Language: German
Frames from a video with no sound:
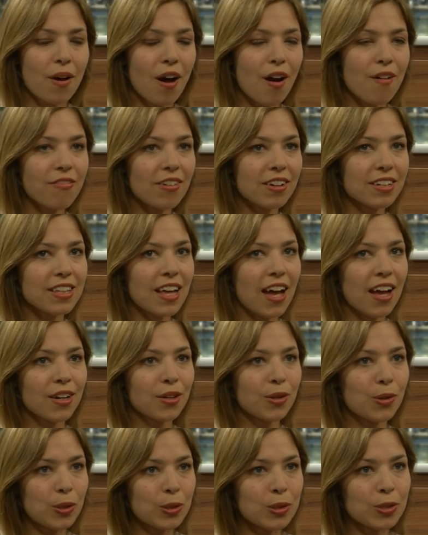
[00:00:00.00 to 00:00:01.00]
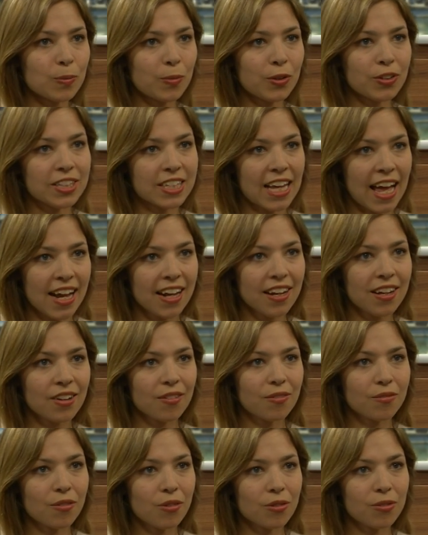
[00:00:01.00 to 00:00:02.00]
Anfang gesagt, 90
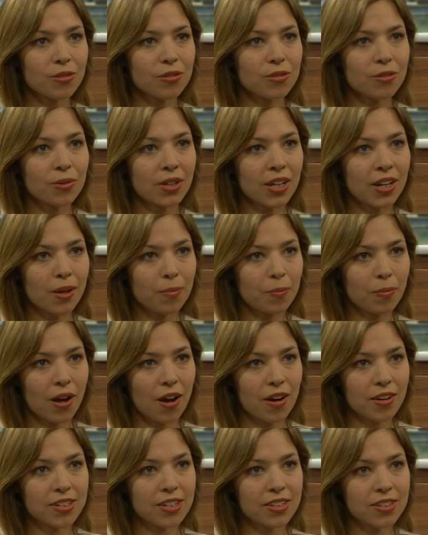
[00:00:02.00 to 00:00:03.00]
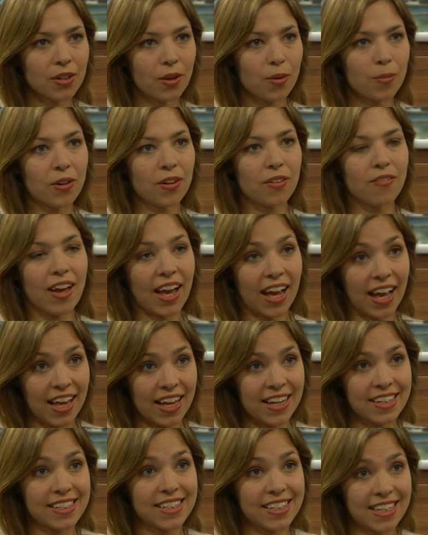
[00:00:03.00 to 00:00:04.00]
Prozent, die zu Ihnen in die Praxis kommen wegen
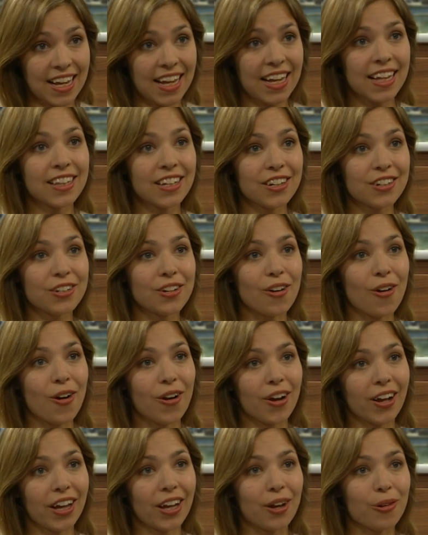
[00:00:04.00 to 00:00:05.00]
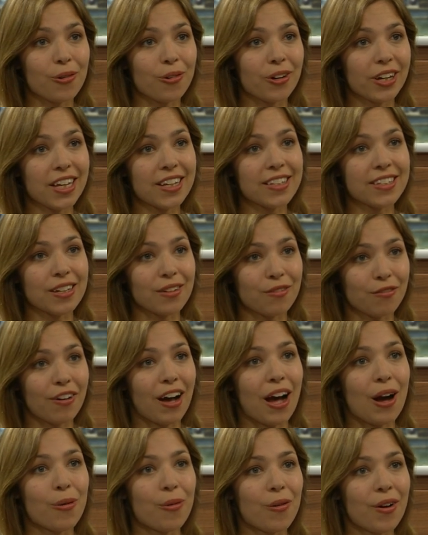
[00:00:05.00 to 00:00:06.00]
ästhetischer Chirurgie, sind
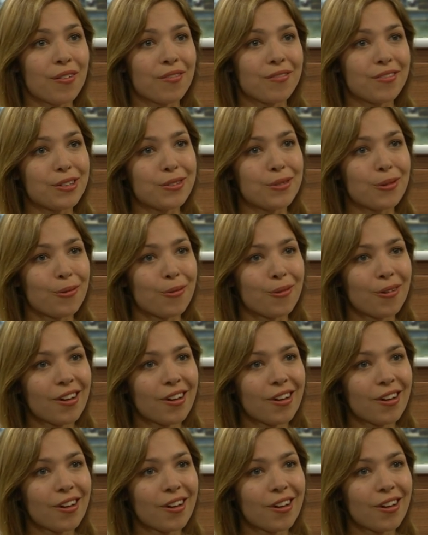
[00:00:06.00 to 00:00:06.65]
Frauen. Wieso?